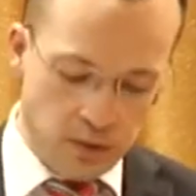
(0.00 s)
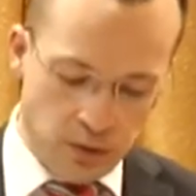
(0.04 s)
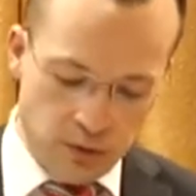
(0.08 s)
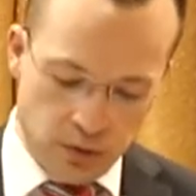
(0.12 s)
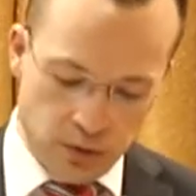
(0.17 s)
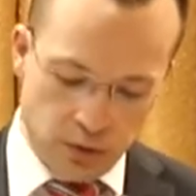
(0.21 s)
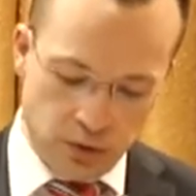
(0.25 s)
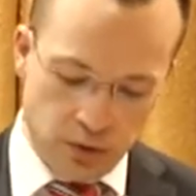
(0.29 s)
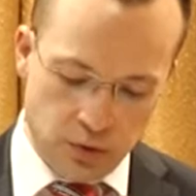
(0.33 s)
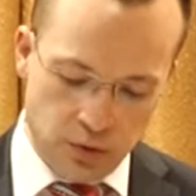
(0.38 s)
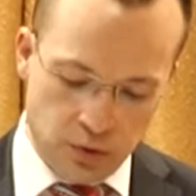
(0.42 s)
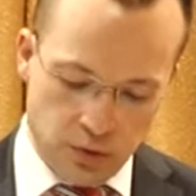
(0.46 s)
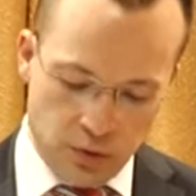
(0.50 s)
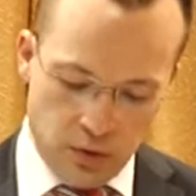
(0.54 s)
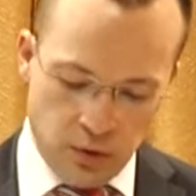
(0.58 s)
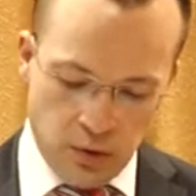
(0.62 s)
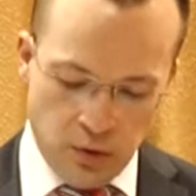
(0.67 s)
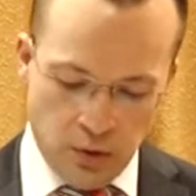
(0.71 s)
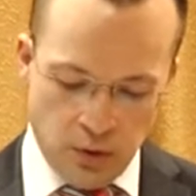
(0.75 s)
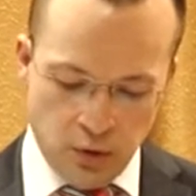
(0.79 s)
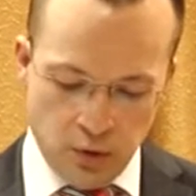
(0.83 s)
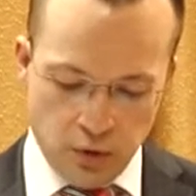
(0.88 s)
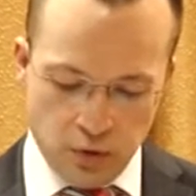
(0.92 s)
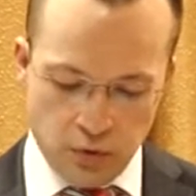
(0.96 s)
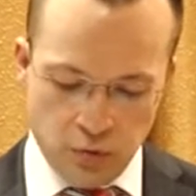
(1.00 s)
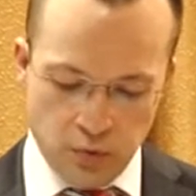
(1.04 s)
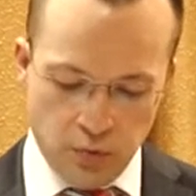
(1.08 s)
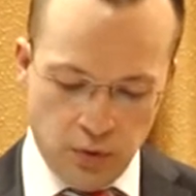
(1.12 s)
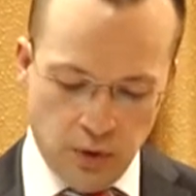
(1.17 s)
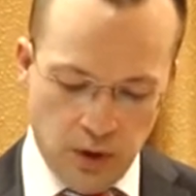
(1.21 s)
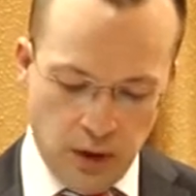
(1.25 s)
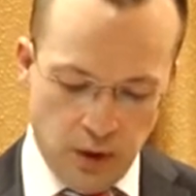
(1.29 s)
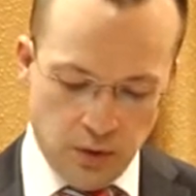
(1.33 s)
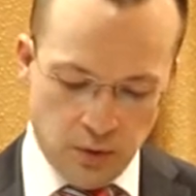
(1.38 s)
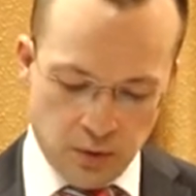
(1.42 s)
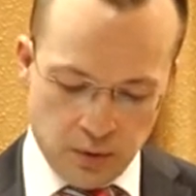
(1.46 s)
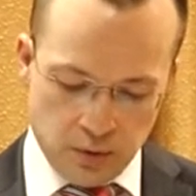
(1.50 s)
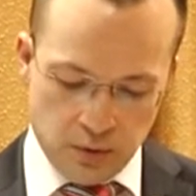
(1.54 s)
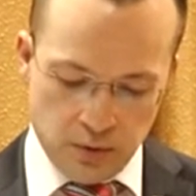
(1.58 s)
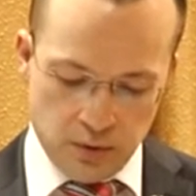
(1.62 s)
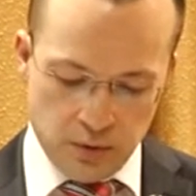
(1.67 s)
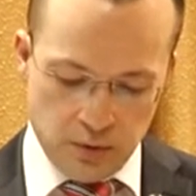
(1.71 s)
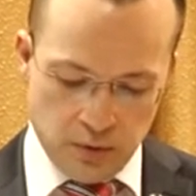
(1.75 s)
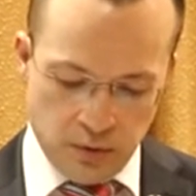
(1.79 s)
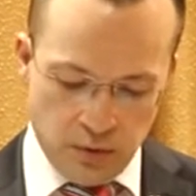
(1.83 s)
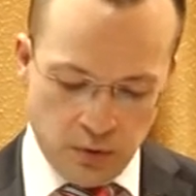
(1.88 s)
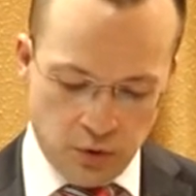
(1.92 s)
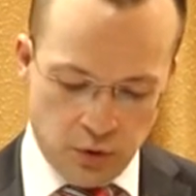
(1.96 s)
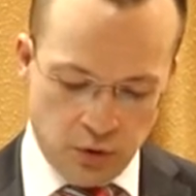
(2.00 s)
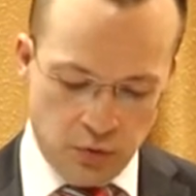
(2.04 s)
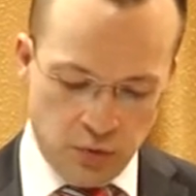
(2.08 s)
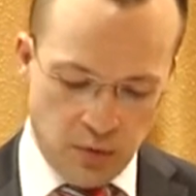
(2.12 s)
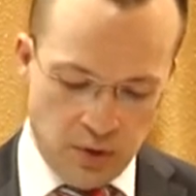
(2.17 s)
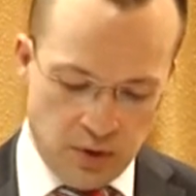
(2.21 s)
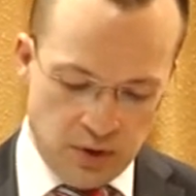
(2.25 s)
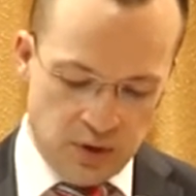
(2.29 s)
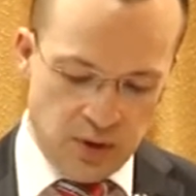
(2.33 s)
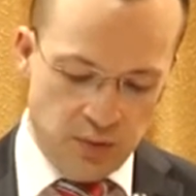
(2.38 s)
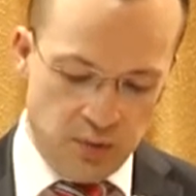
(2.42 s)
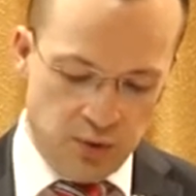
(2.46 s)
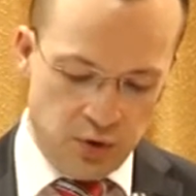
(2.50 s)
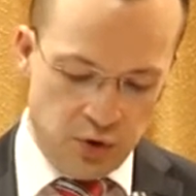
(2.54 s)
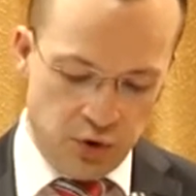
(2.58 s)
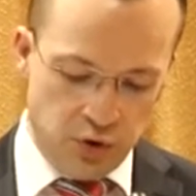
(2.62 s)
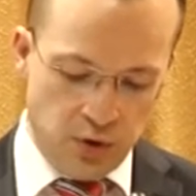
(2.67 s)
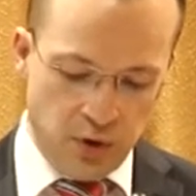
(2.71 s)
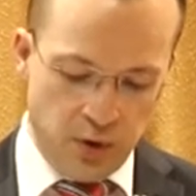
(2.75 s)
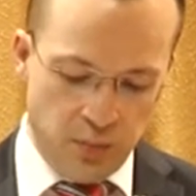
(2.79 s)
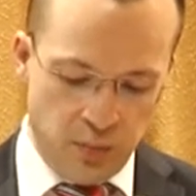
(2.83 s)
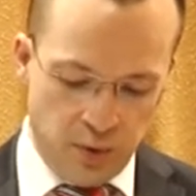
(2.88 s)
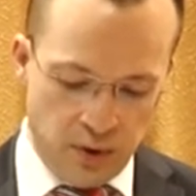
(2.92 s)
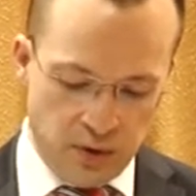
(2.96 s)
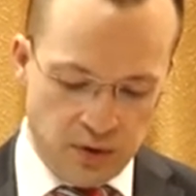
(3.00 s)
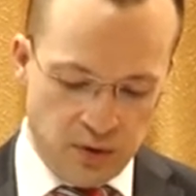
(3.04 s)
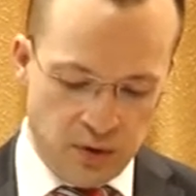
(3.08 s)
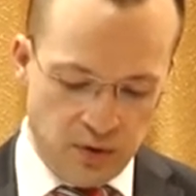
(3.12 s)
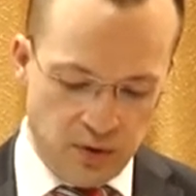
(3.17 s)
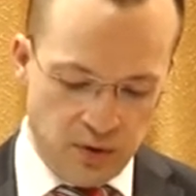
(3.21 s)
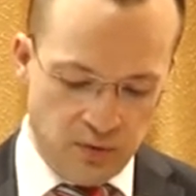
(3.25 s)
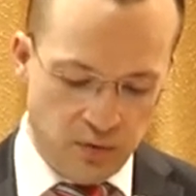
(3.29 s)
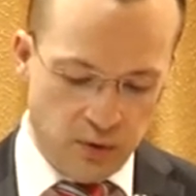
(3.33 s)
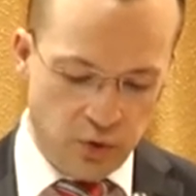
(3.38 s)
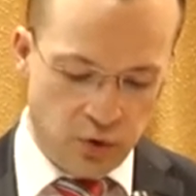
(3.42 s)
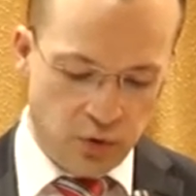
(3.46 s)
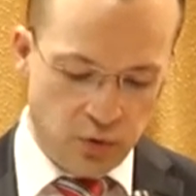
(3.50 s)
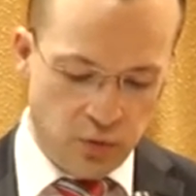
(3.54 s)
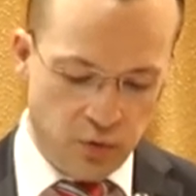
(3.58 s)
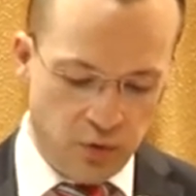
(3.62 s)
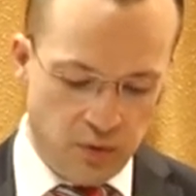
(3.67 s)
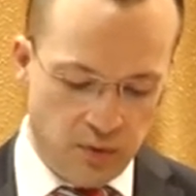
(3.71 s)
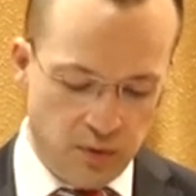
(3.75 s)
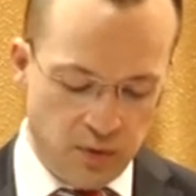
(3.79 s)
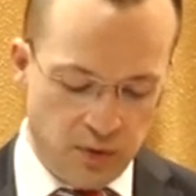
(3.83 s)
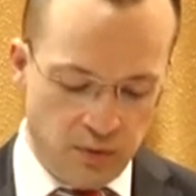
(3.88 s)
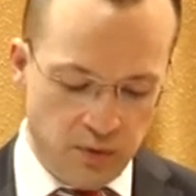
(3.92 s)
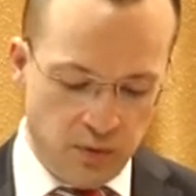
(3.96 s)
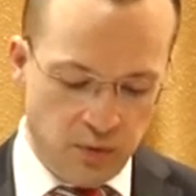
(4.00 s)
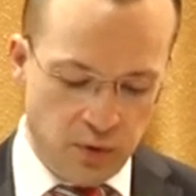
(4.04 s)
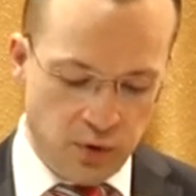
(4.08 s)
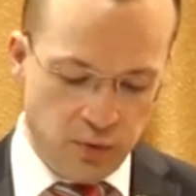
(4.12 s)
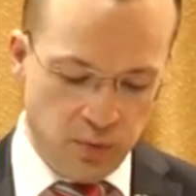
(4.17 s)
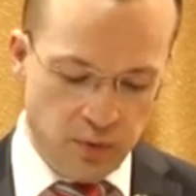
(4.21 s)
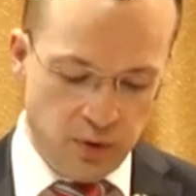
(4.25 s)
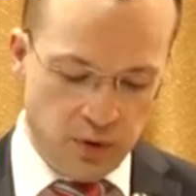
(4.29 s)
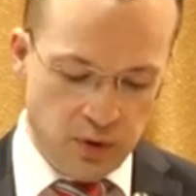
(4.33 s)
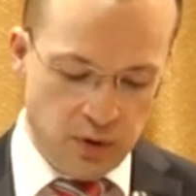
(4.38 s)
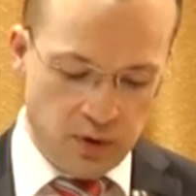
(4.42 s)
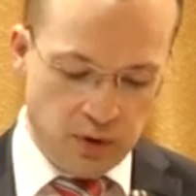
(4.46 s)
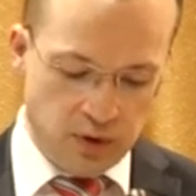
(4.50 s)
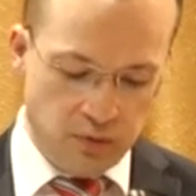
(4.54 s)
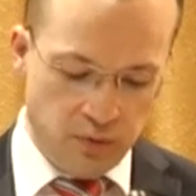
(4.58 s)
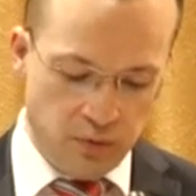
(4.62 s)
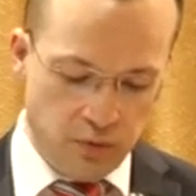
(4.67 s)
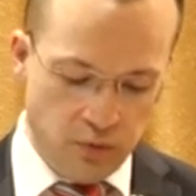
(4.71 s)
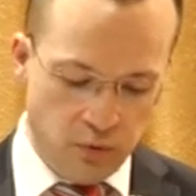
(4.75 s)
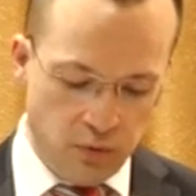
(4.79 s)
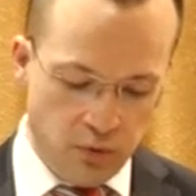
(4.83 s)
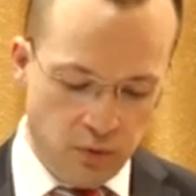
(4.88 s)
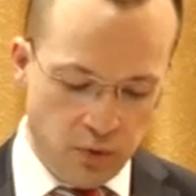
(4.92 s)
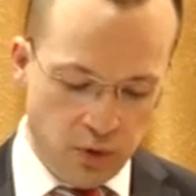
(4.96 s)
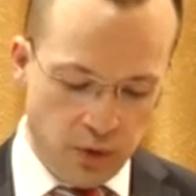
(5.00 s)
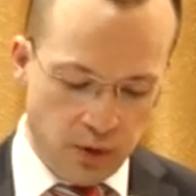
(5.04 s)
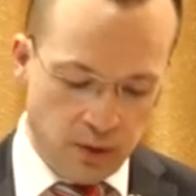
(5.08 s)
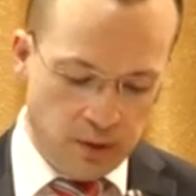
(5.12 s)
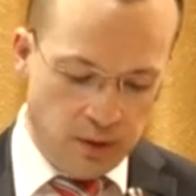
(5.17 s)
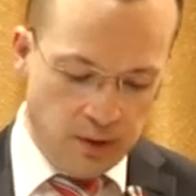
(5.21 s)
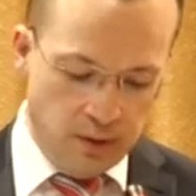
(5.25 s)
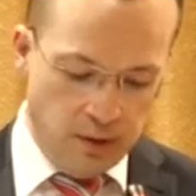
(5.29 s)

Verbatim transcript: тысяч штук колес, что на 74% выше уровня 2015 года,